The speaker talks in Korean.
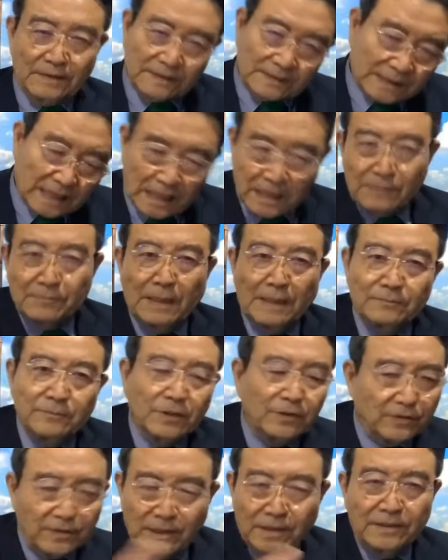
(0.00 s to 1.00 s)
자기
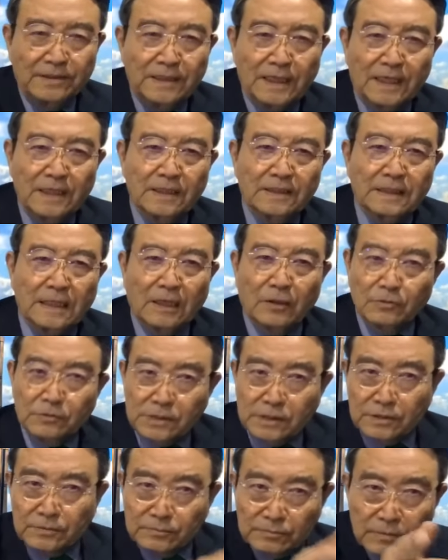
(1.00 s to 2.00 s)
마음대로 연기하겠다고
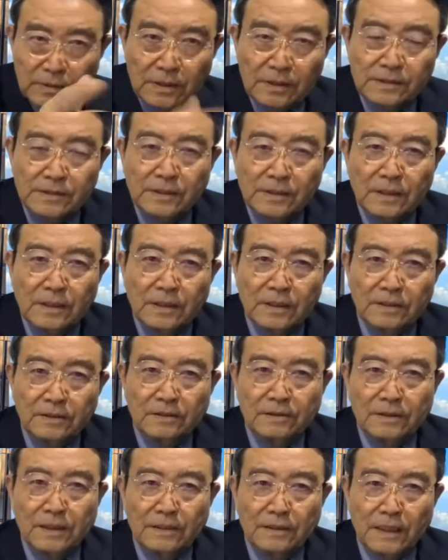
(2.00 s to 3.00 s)
지금
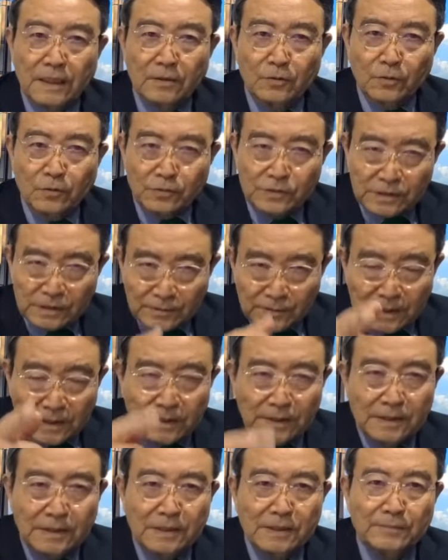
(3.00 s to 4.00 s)
그렇게 내놓고 지금
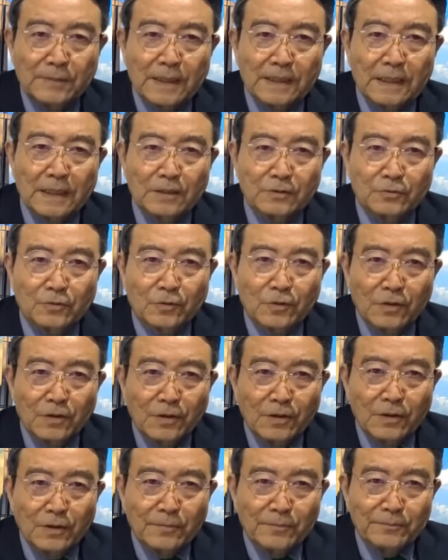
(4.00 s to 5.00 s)
그, 그 방향으로
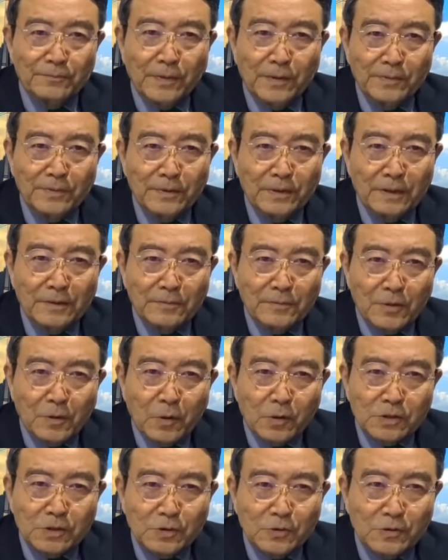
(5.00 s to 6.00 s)
법을
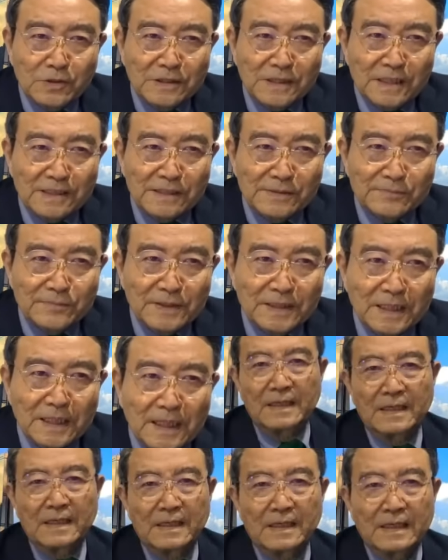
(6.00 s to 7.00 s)
고치고 있지 않습니까?
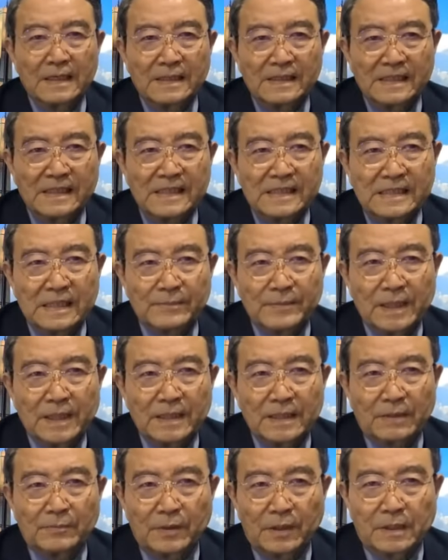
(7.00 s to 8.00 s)

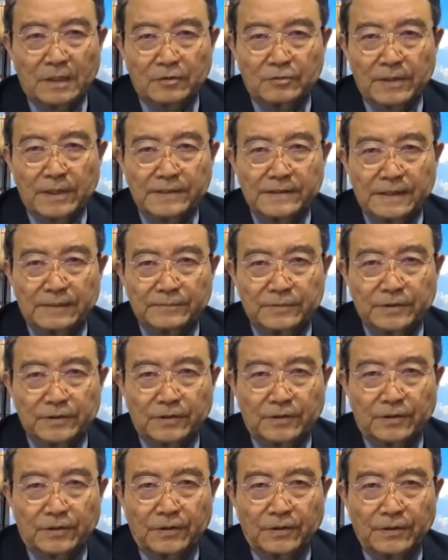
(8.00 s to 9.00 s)
이재명이가 뭐라고
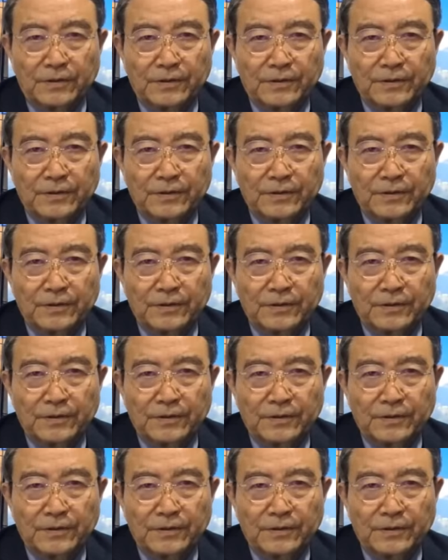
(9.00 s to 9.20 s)
그랬냐면요.